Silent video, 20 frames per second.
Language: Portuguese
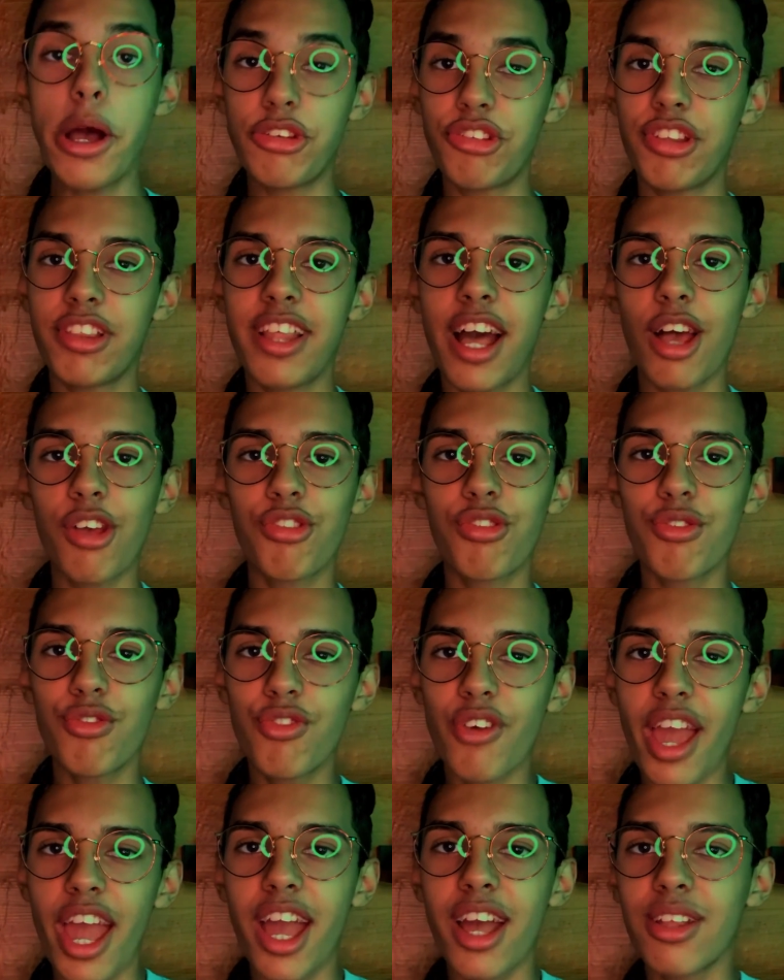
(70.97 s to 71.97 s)
Hoje tá
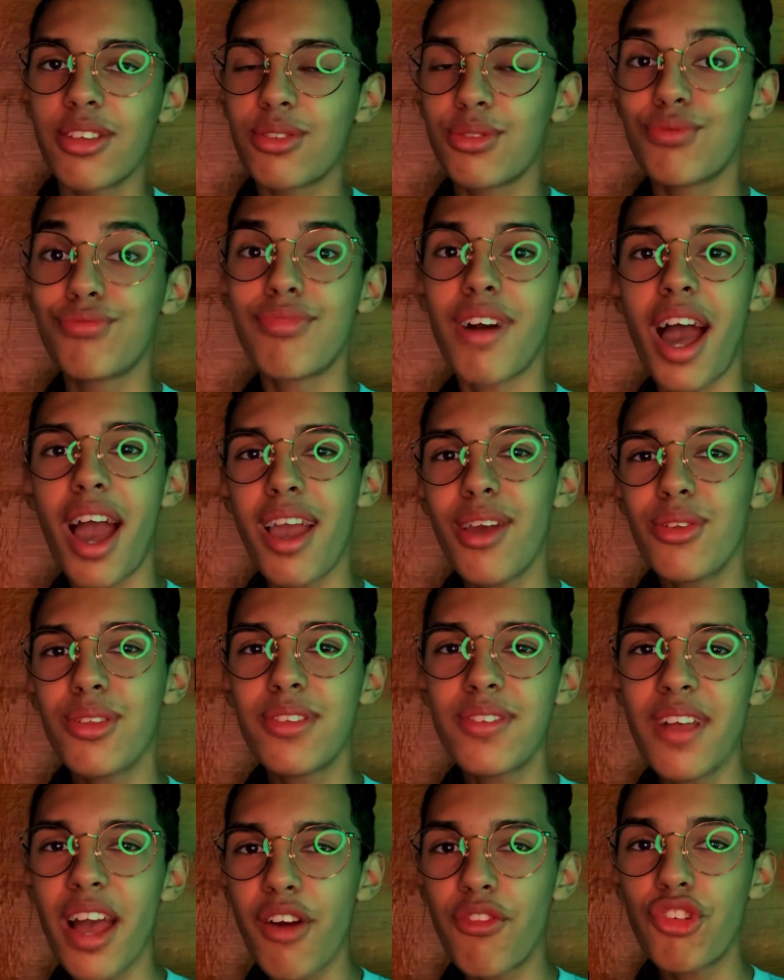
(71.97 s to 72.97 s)
chovendo. Aí eu
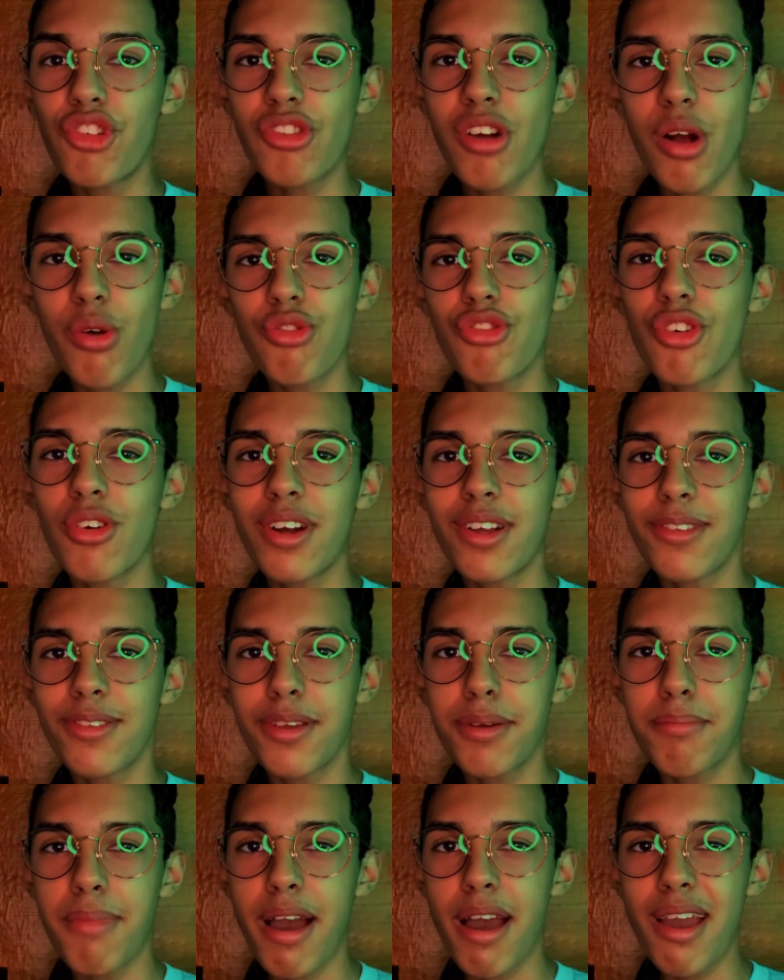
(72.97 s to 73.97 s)
disse, ah, eu vou jogar um jogo
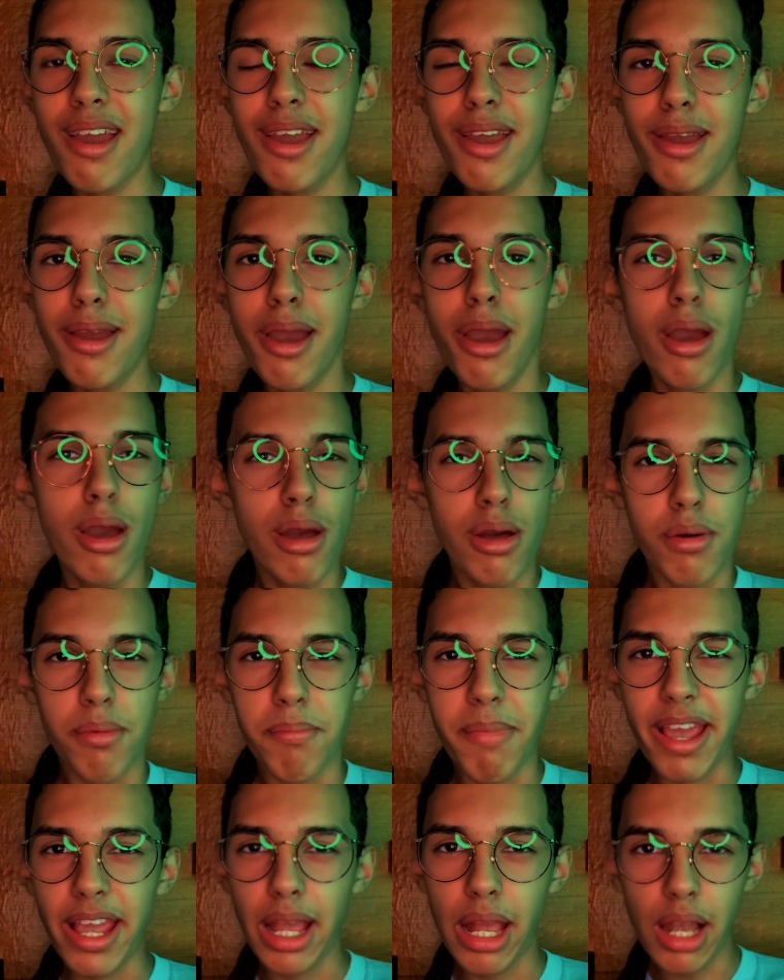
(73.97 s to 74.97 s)
assim mais,
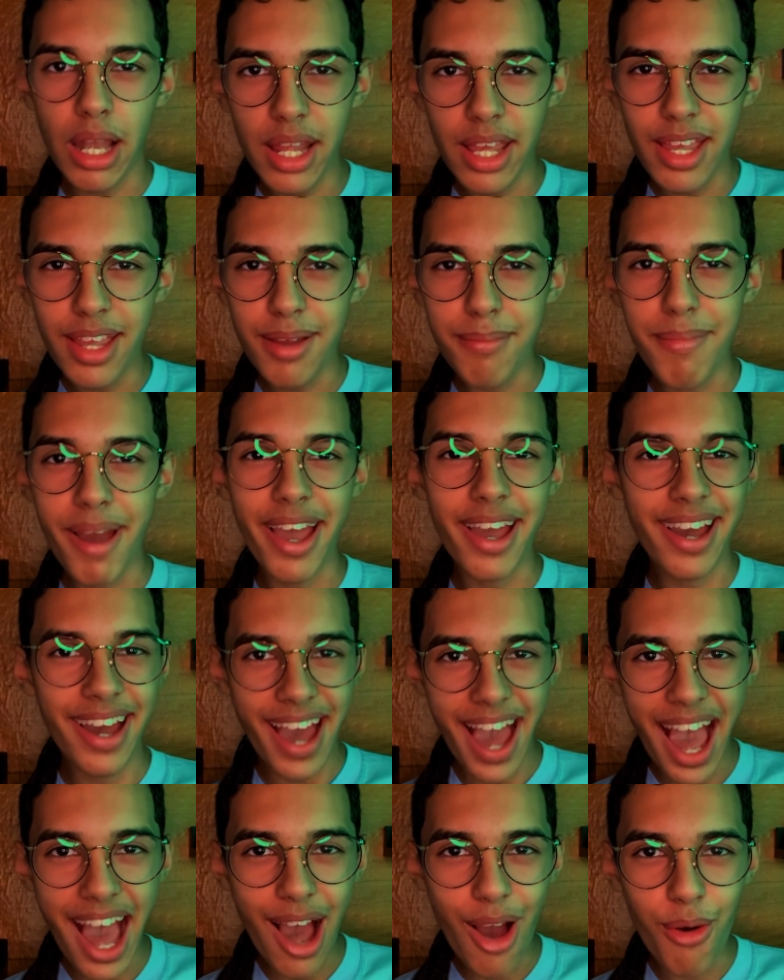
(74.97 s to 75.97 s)
mais clean, mais
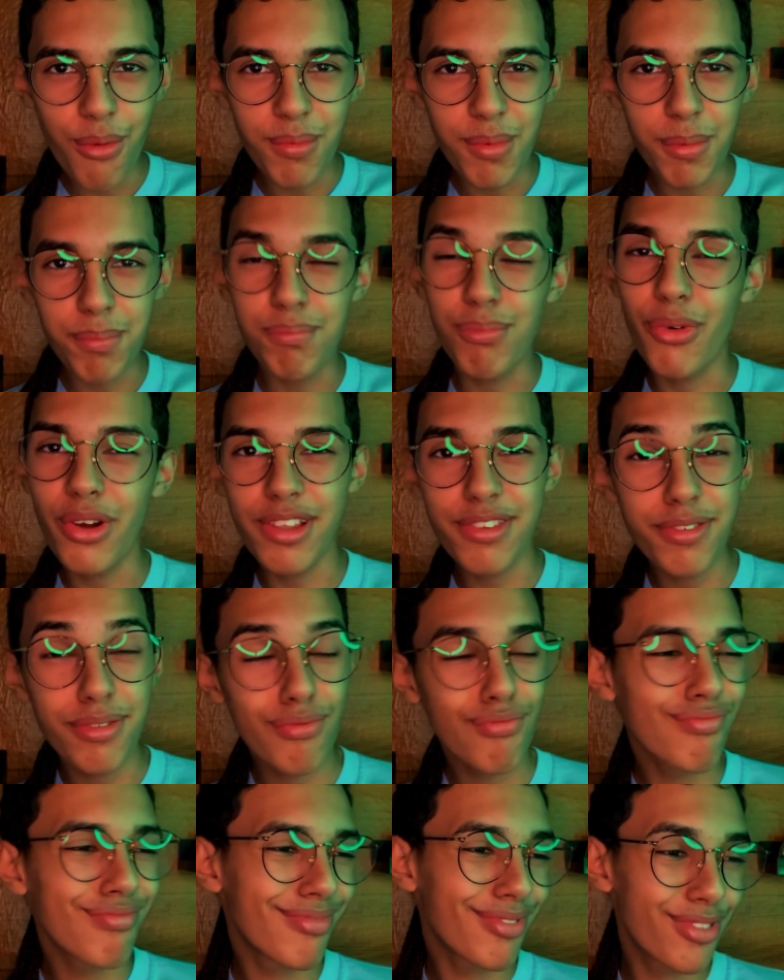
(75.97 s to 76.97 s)
calmo. Porque
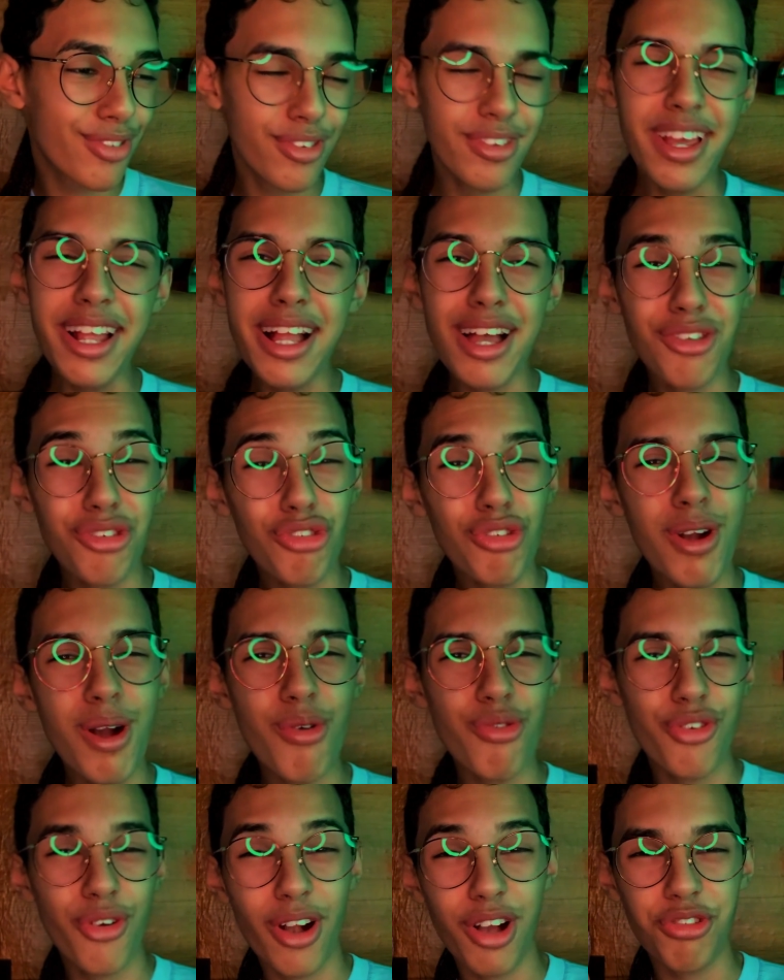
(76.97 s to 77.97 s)
assim, sei lá, se
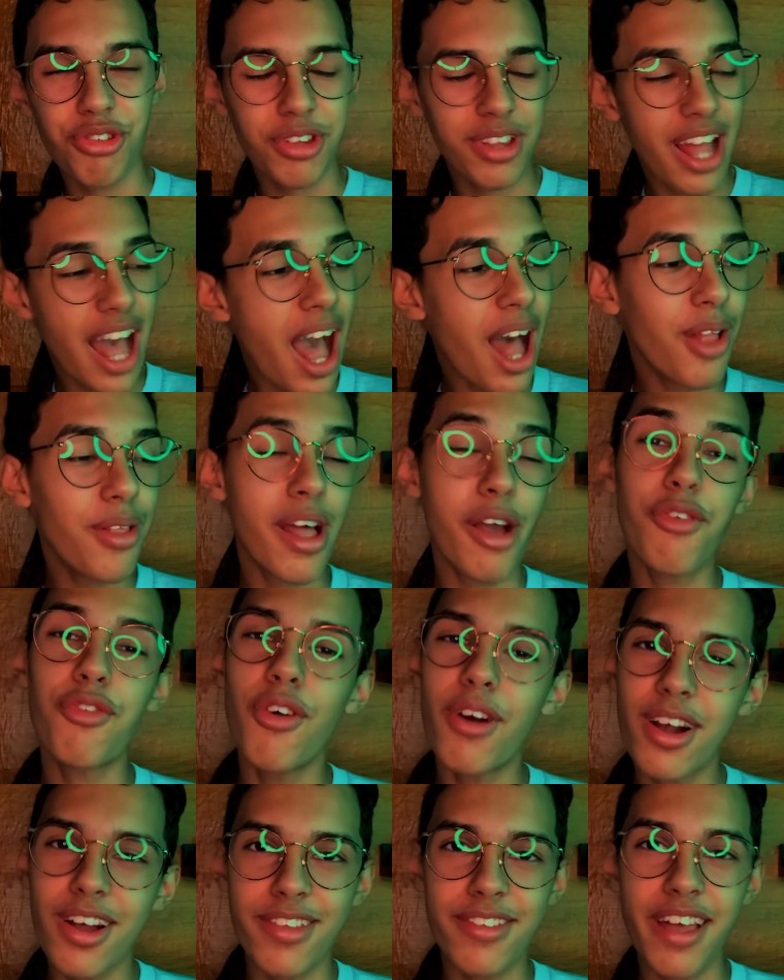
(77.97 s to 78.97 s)
jogar um jogo agitado, aí eu
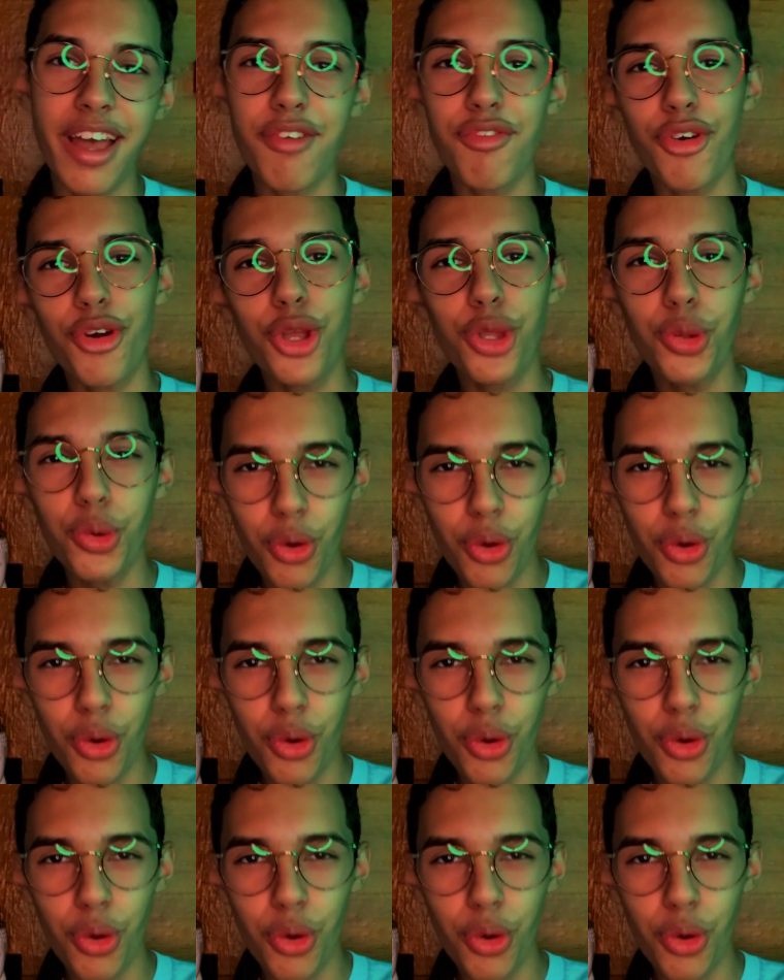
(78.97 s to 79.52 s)
vou cansar e vou ir